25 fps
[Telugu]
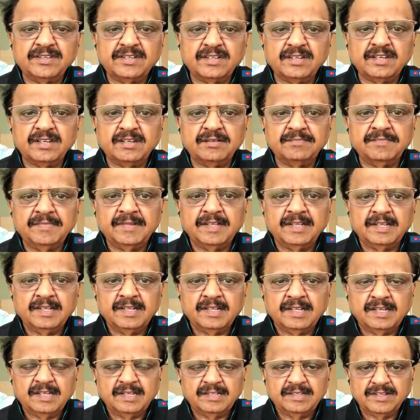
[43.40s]
బాలు
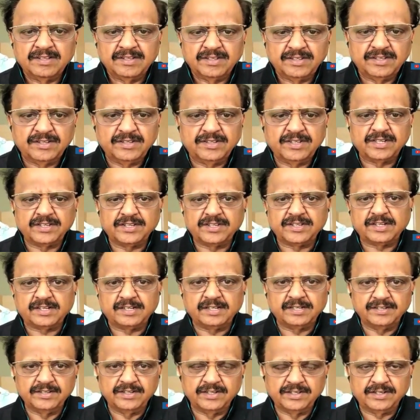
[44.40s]
అభిమానుల కోసం
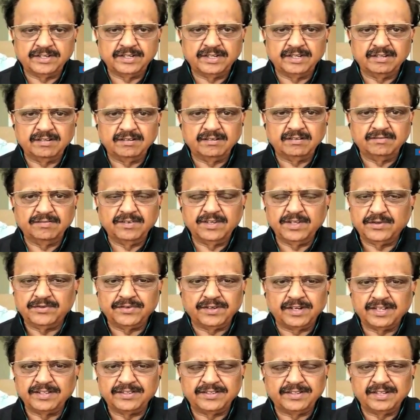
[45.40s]
వీడియోను విడుదల చేశారు
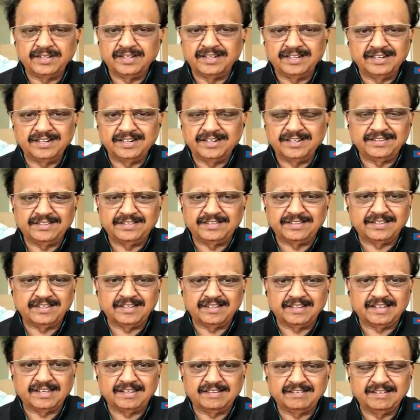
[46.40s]
బాలు చెప్పిన
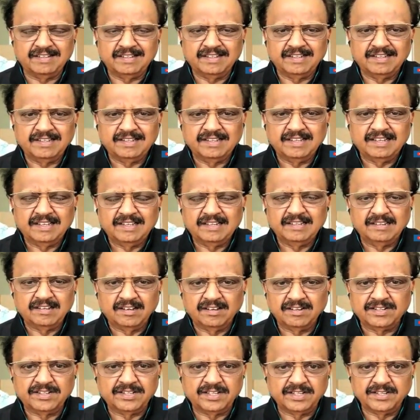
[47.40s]
మాటలను బట్టి
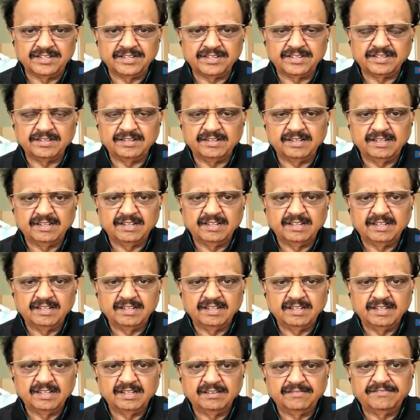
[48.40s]
ఆయన సేఫ్గా బయటకు
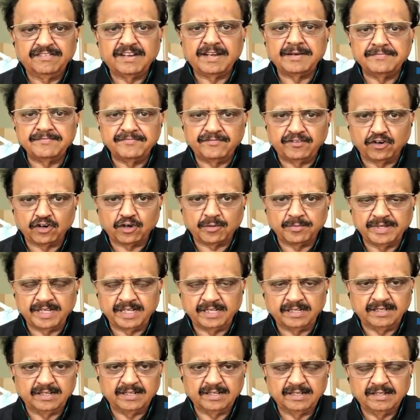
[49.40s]
వచ్చేస్తారని
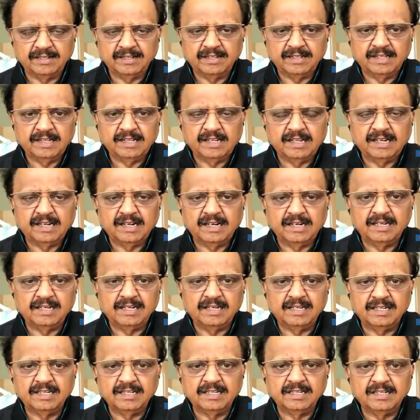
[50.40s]
అంతా అనుకున్నారు
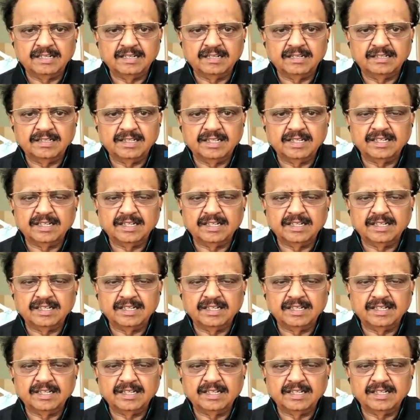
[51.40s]
కానీ